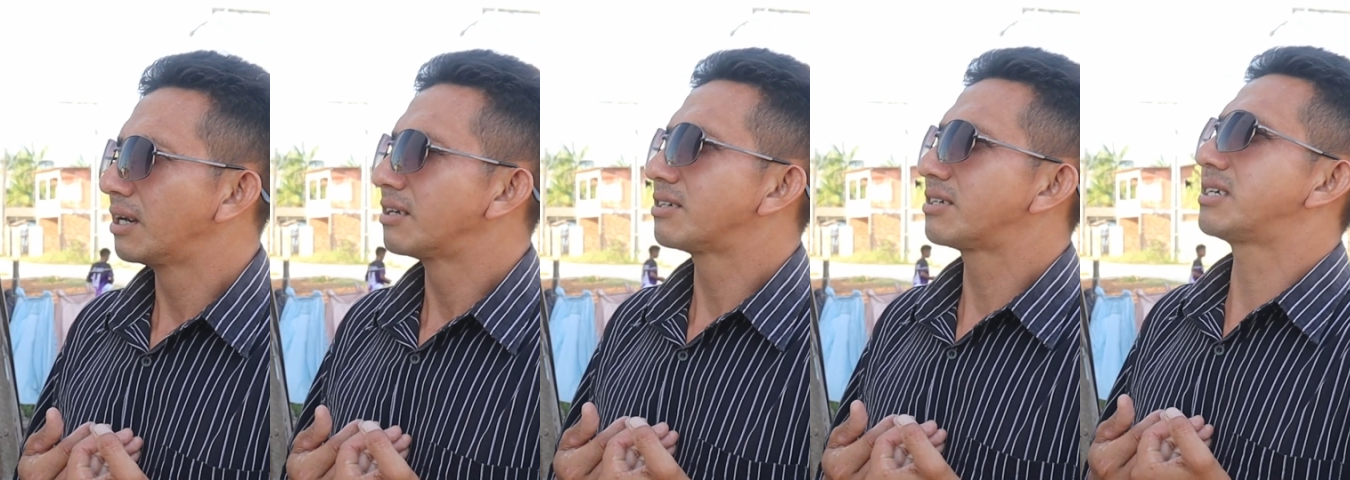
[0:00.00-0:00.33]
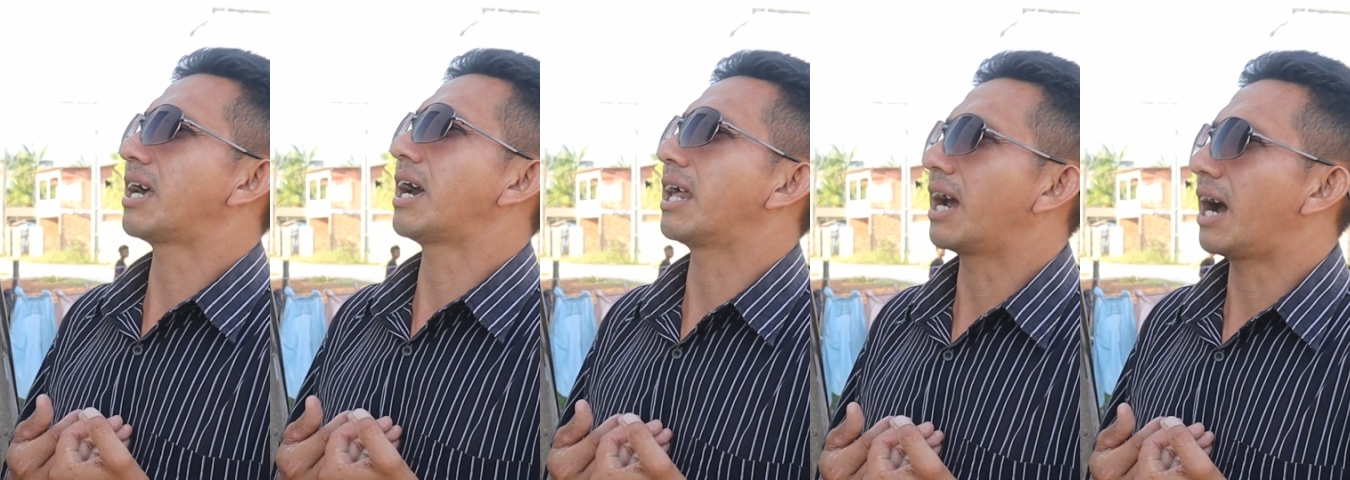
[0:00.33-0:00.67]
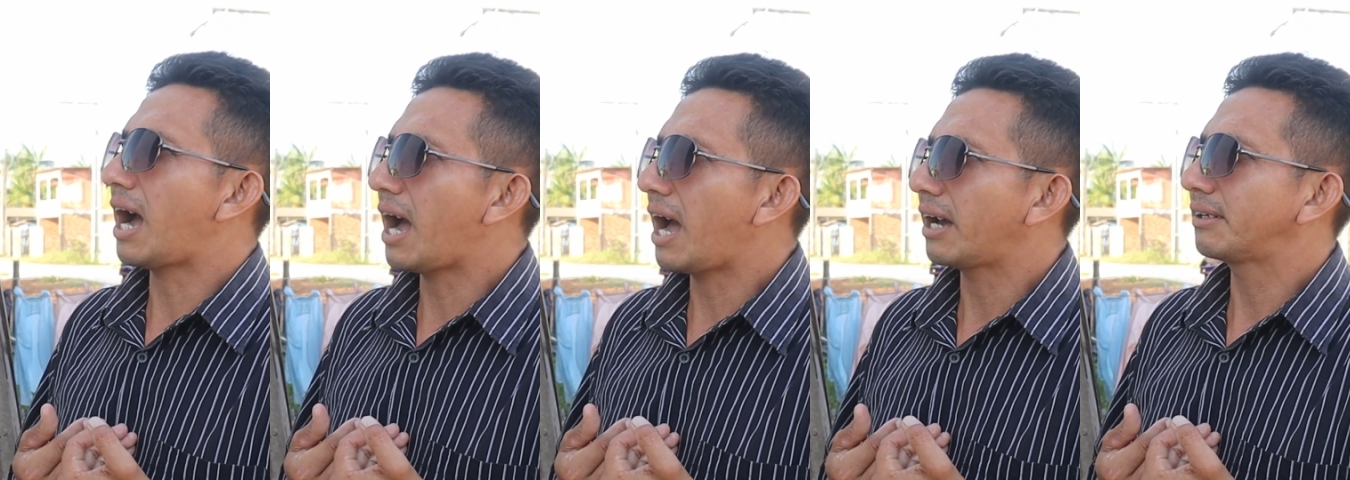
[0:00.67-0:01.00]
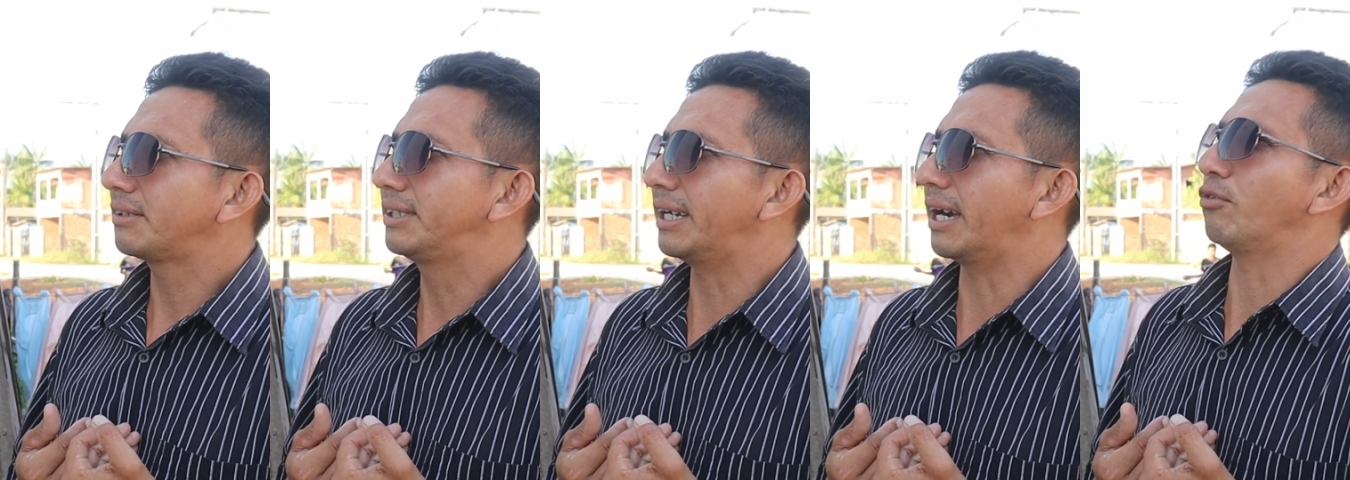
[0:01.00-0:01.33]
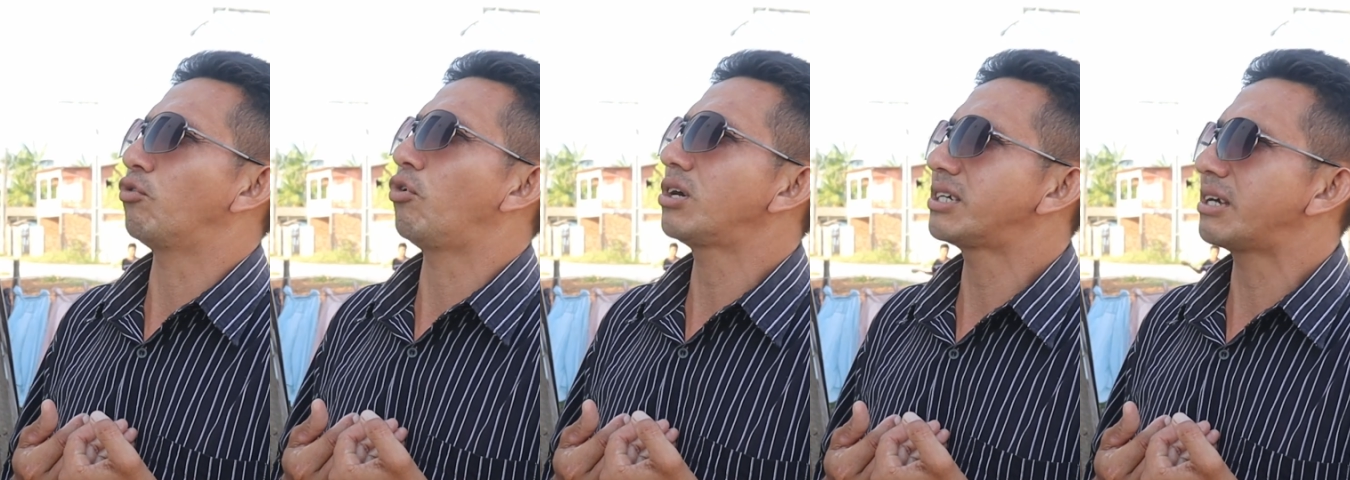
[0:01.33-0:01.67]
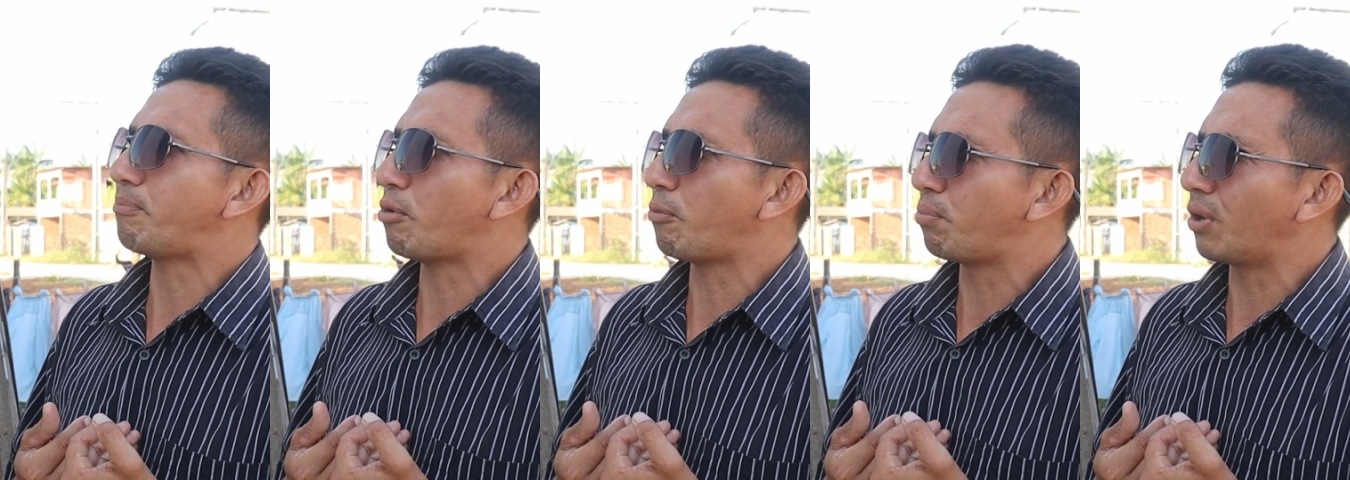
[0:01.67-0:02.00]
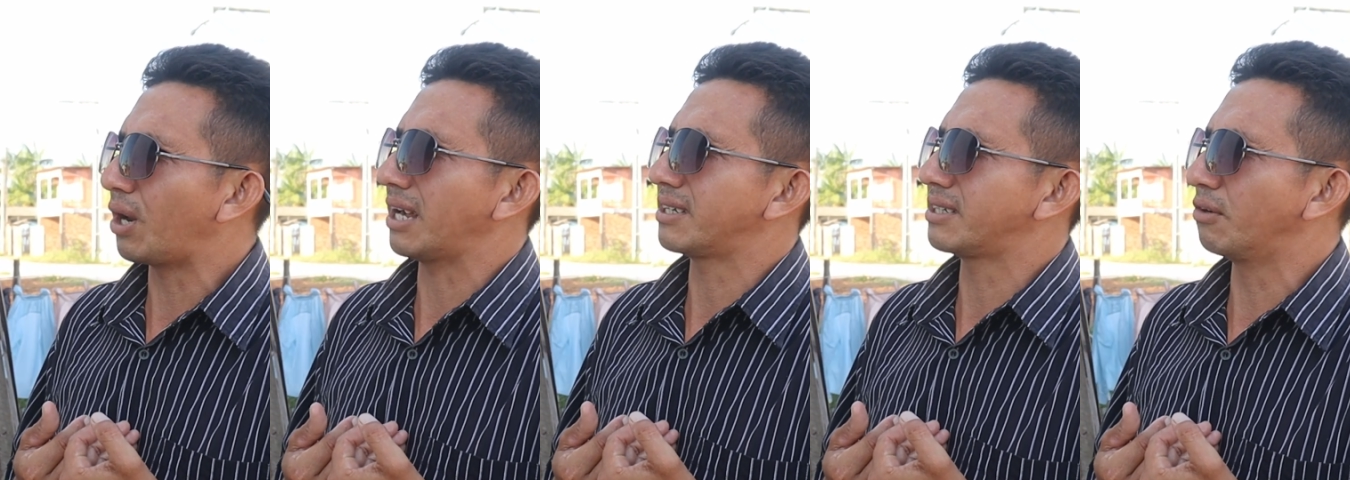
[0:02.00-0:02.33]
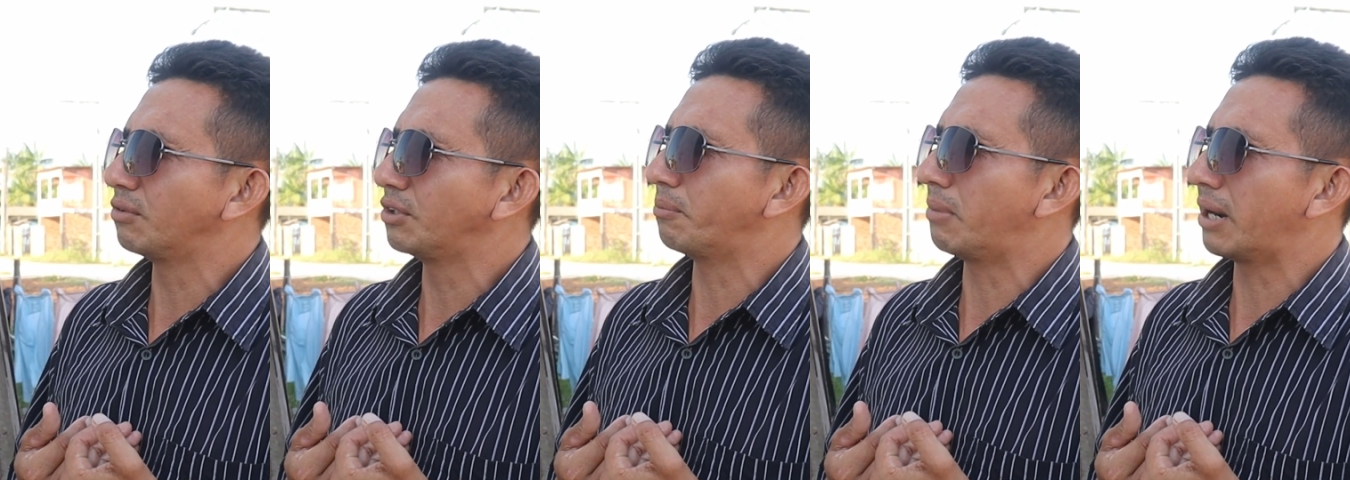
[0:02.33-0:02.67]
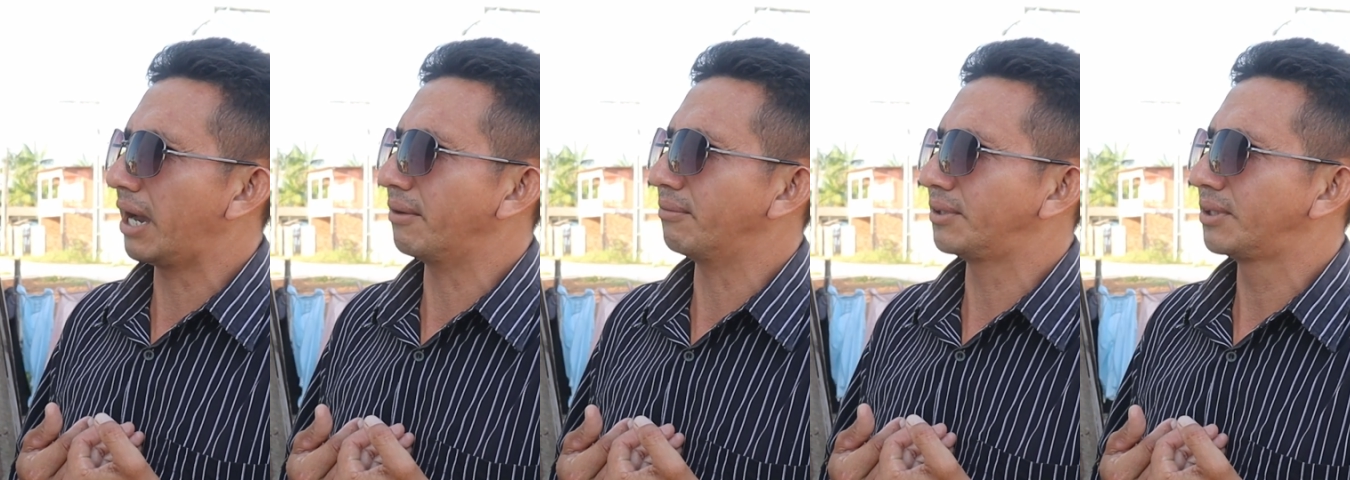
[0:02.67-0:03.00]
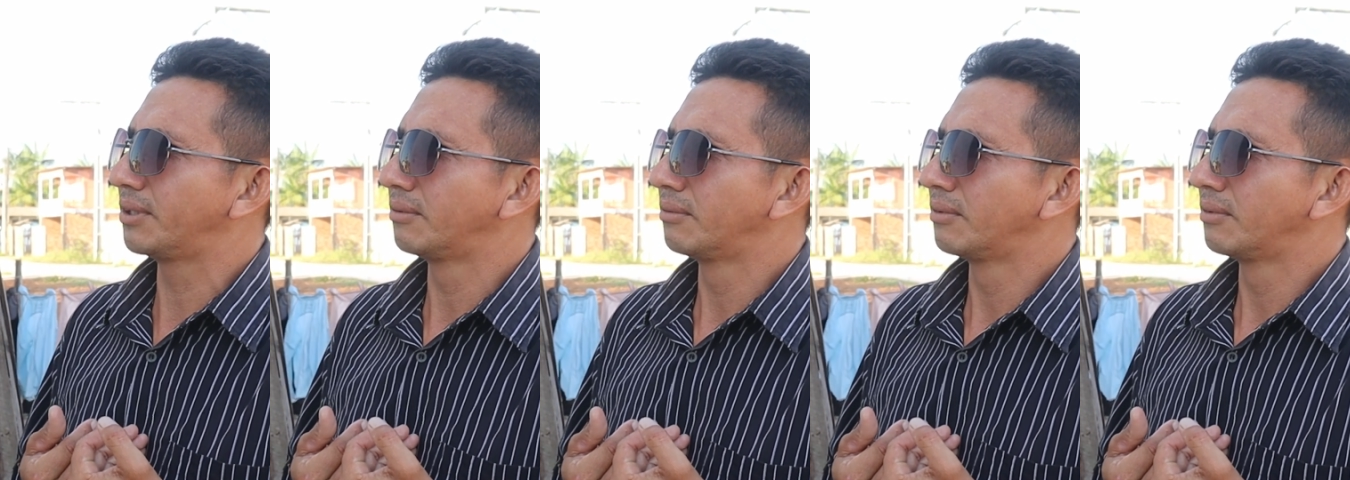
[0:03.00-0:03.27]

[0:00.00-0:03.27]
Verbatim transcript: Será que a nossa população de breves,